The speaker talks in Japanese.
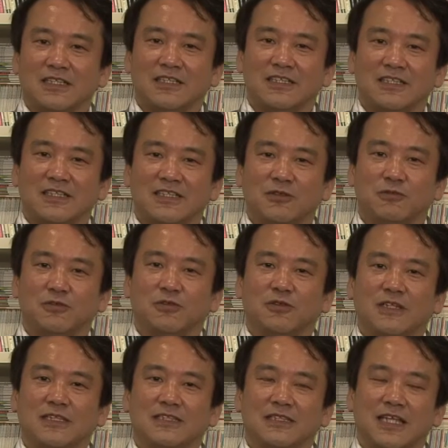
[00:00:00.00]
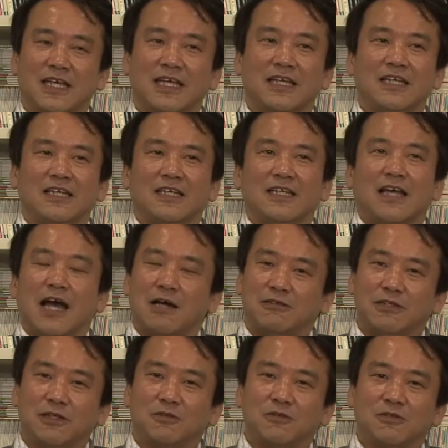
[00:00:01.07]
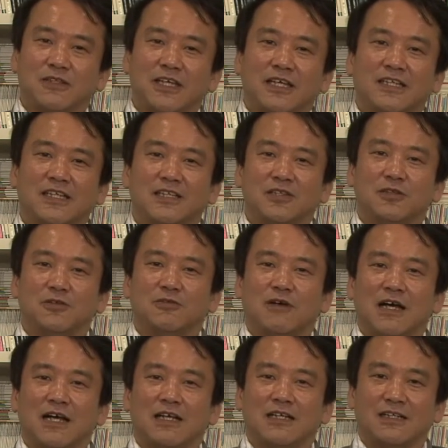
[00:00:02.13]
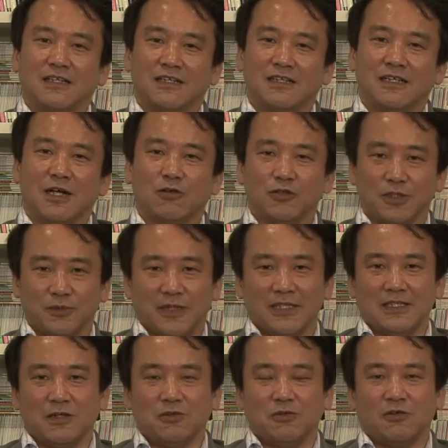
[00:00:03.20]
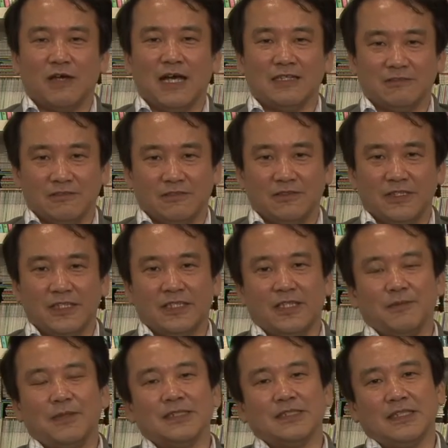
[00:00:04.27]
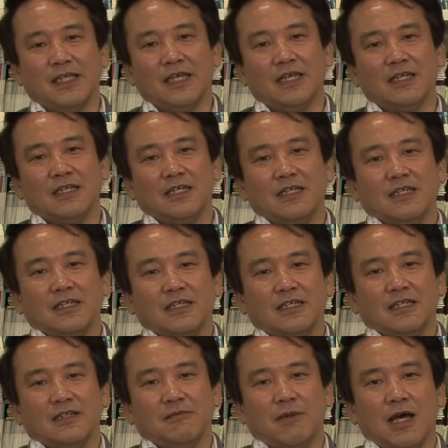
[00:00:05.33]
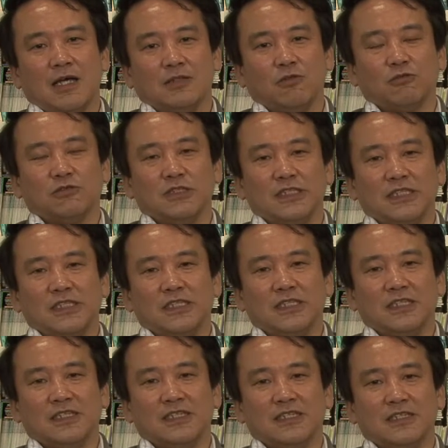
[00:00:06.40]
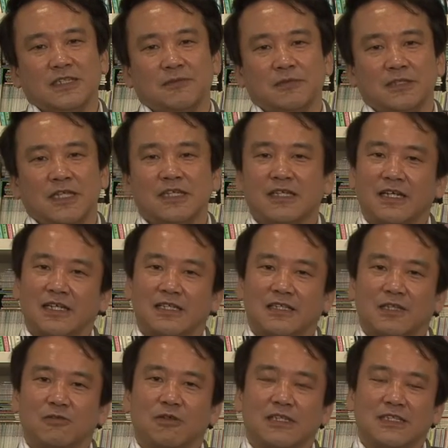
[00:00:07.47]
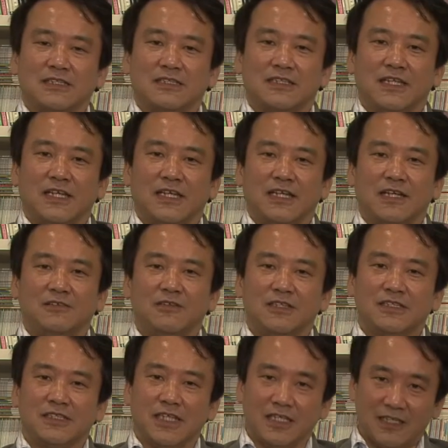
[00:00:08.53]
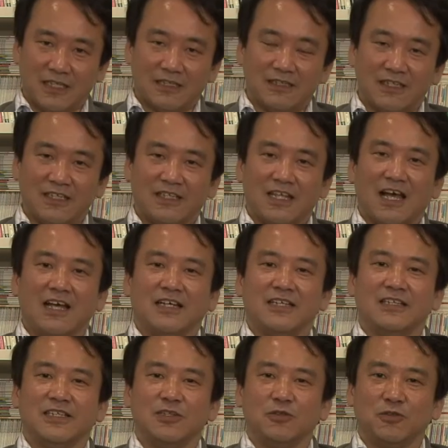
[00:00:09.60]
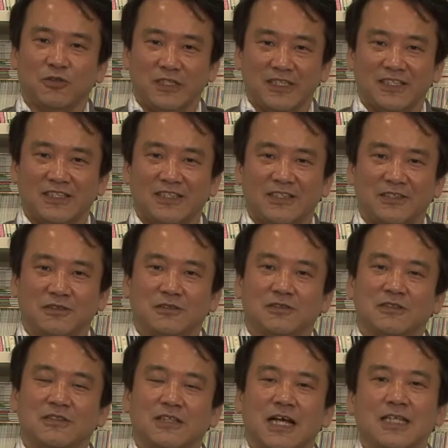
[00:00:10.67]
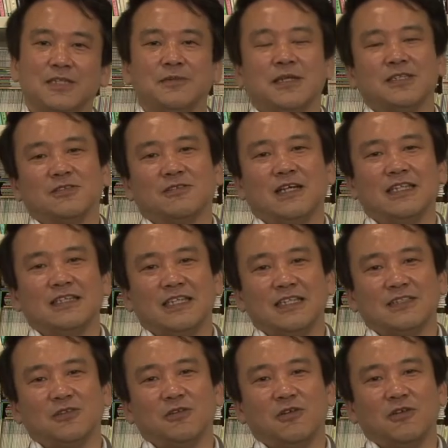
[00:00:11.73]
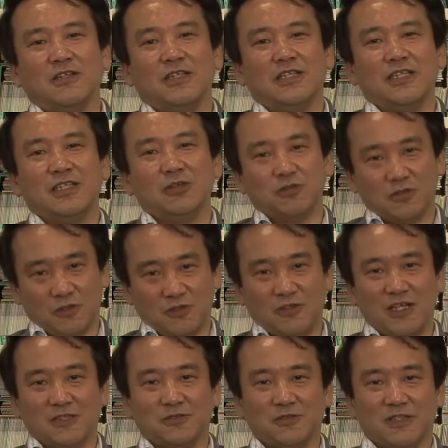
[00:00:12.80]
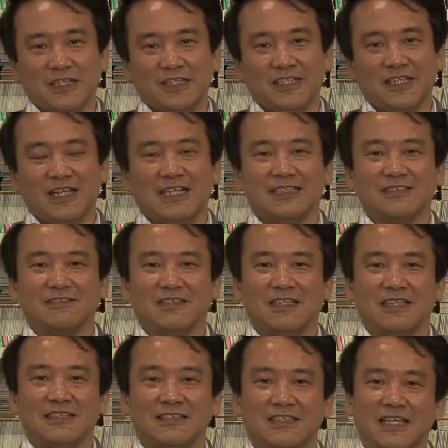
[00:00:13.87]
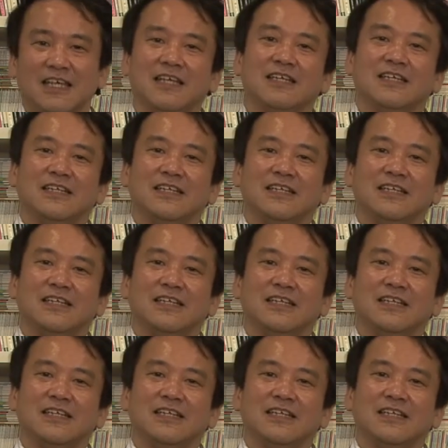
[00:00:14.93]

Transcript: んによるとですねアフレコの経験というのは過去にもやったことがあるって言ってましてまあ特にでも前回やったのがですね NHK でやっていた「火の鳥」っていうアニメーションがあってその火の鳥の役をやってたらしくてですね